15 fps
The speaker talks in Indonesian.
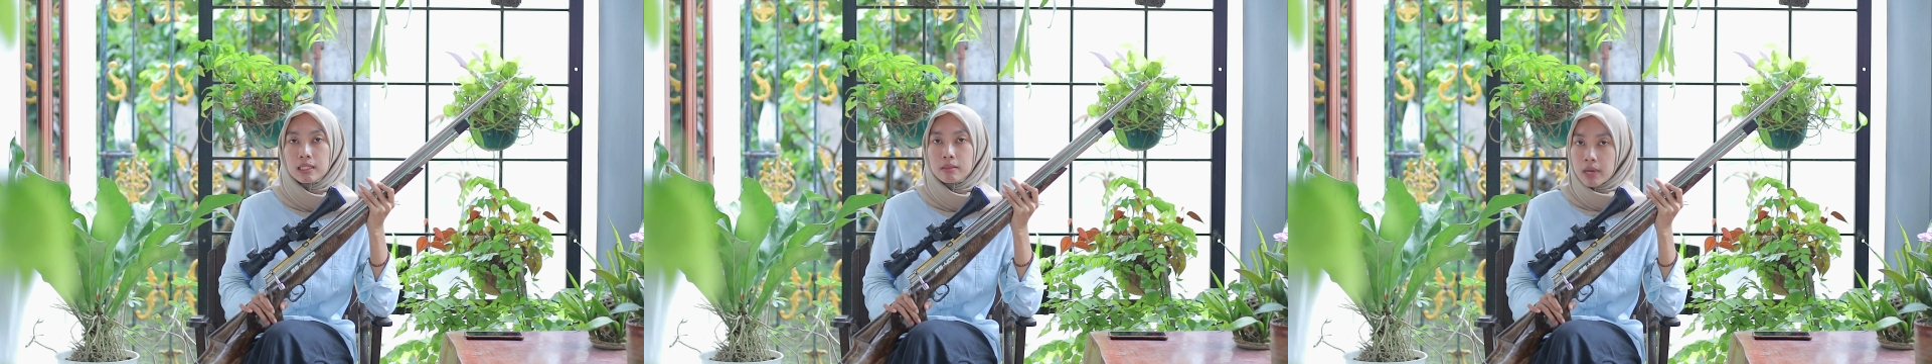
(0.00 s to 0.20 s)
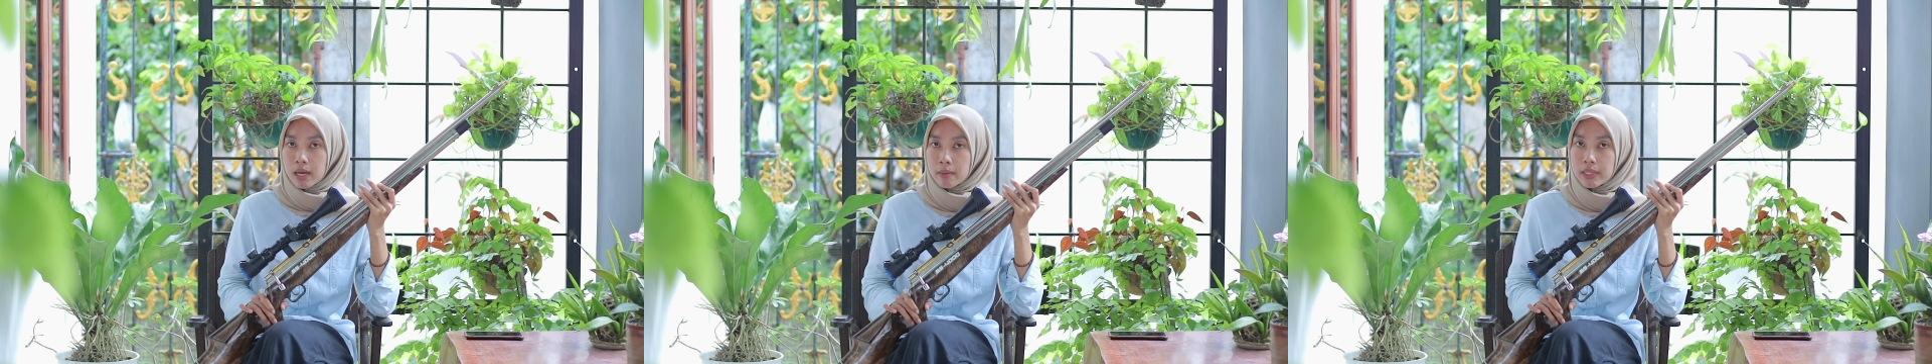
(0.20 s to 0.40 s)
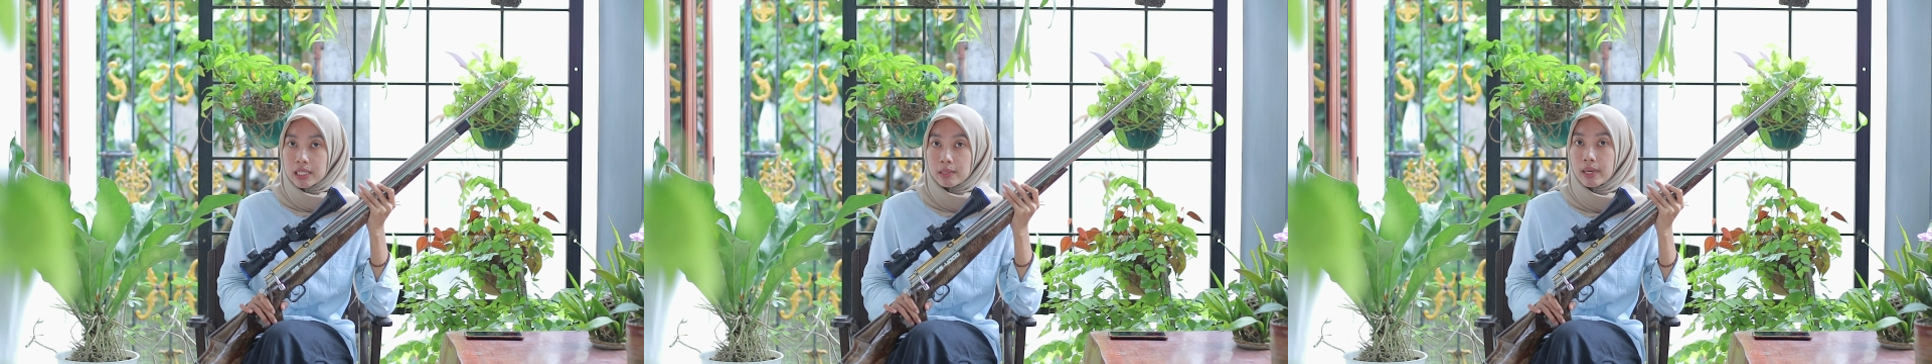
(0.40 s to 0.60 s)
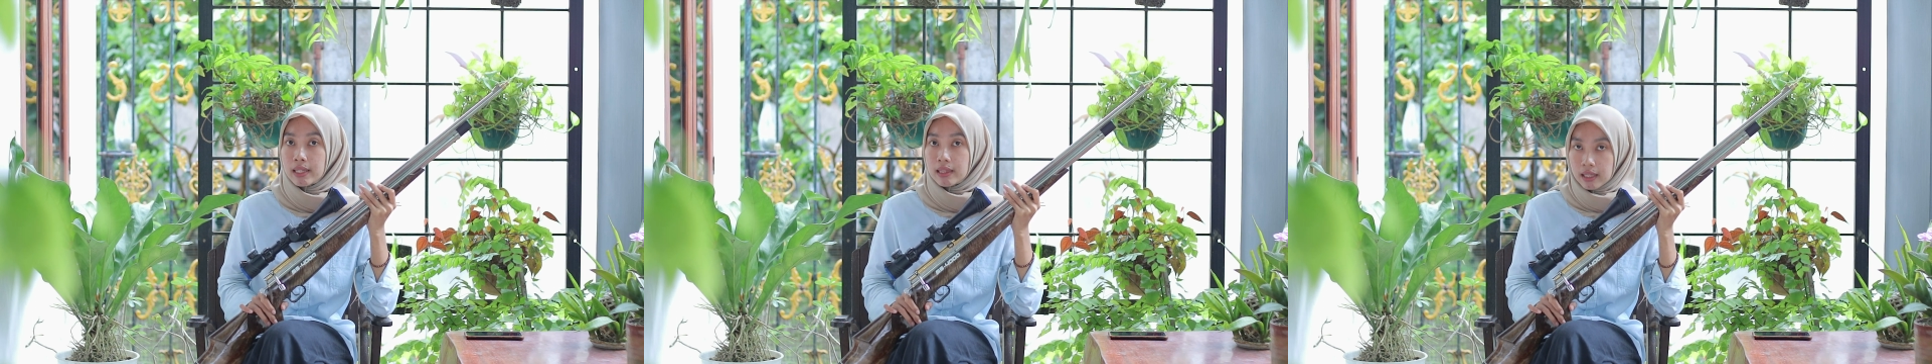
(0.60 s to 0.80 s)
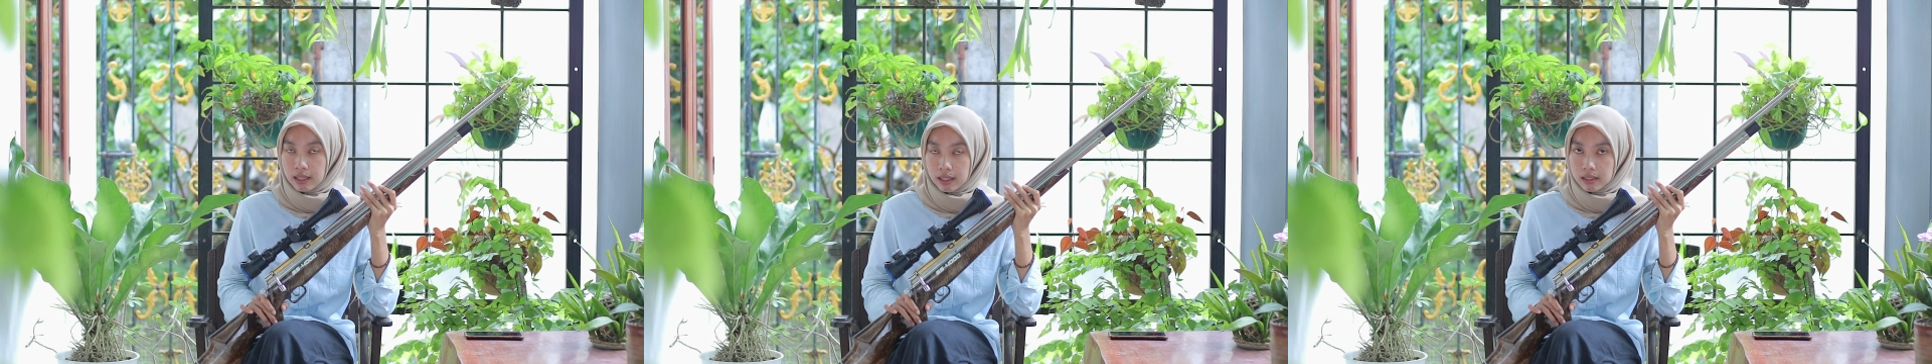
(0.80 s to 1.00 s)
mm
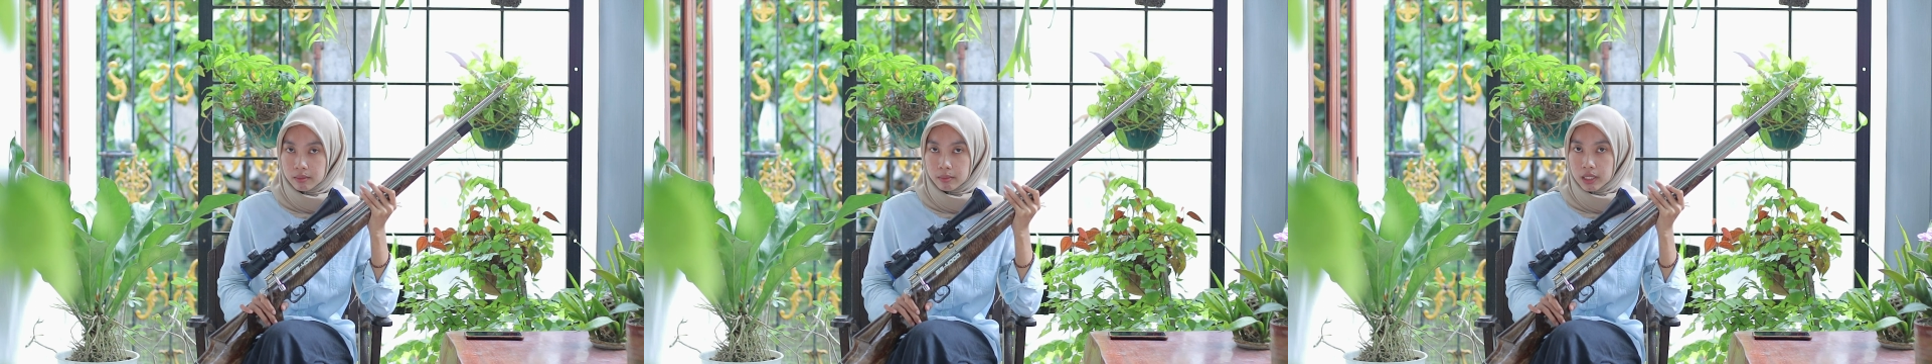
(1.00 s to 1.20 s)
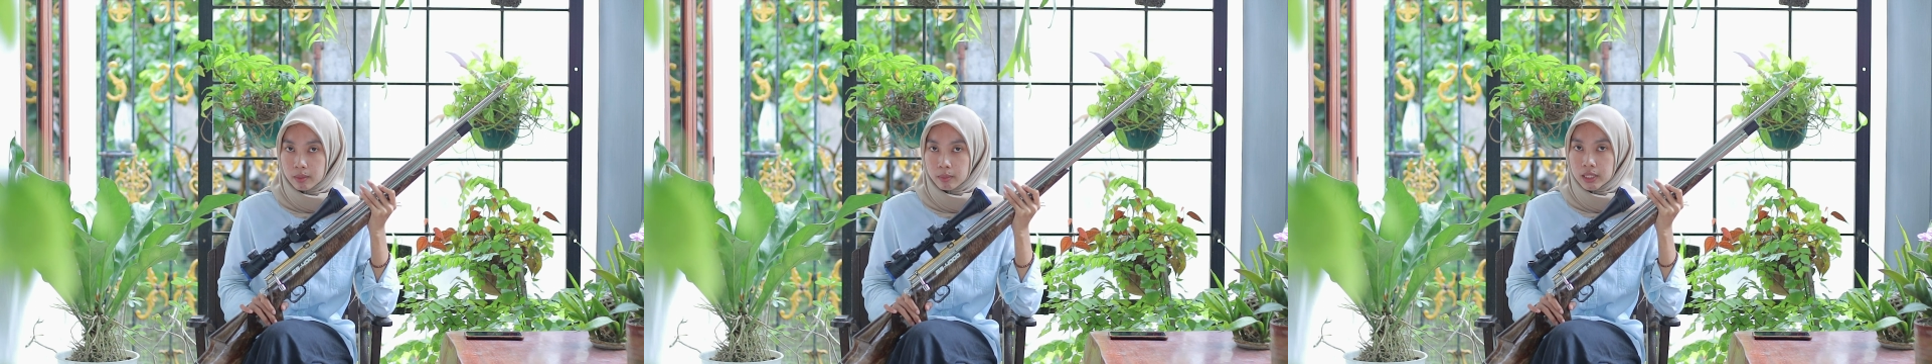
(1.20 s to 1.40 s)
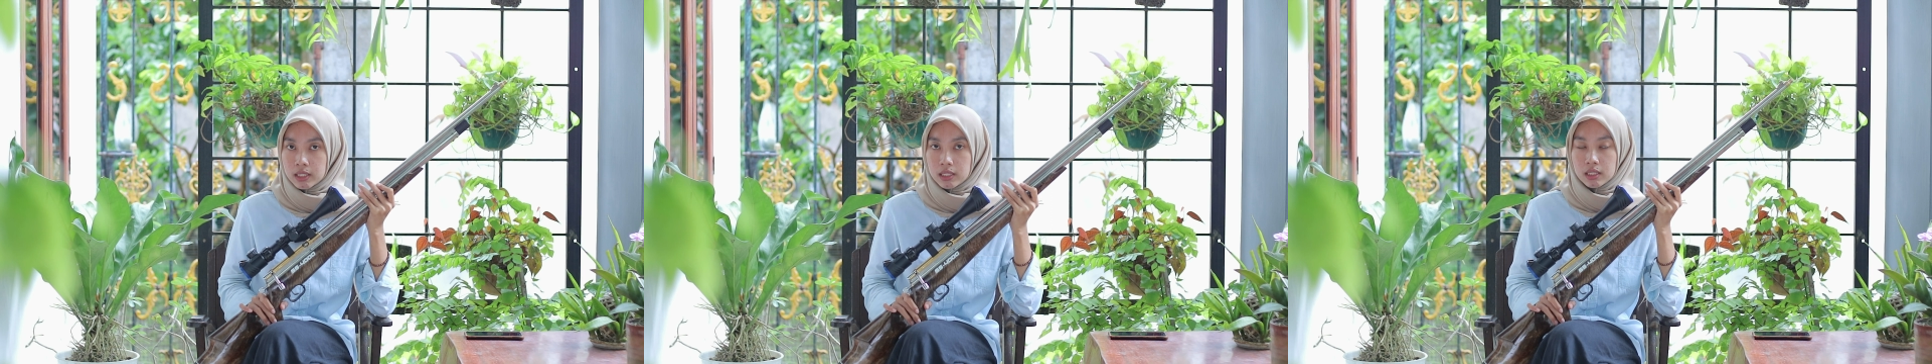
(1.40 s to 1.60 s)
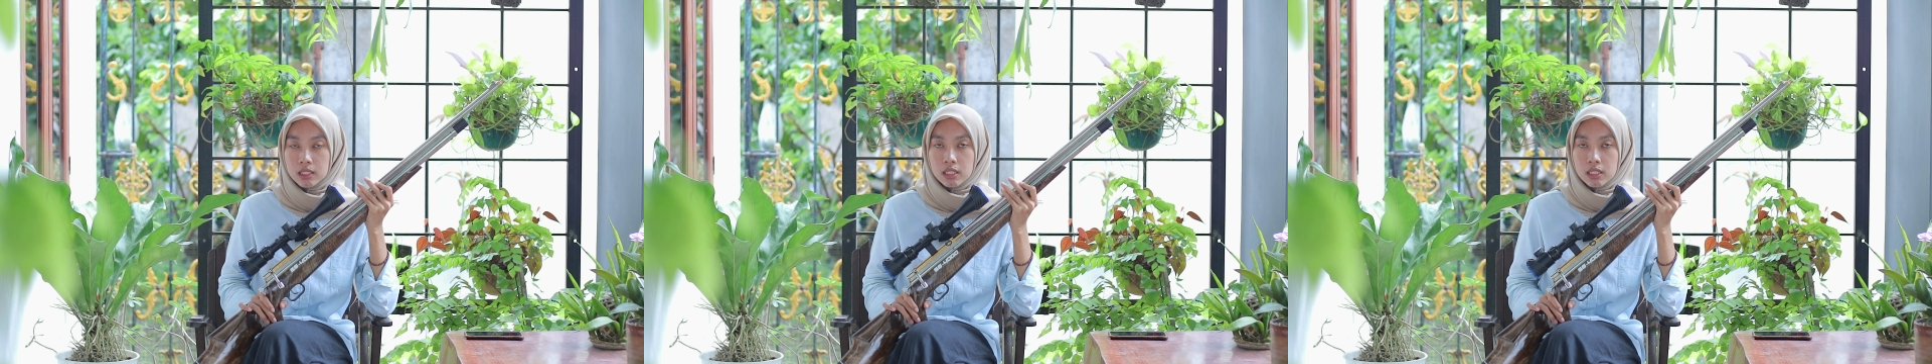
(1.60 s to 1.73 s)
ya teman-teman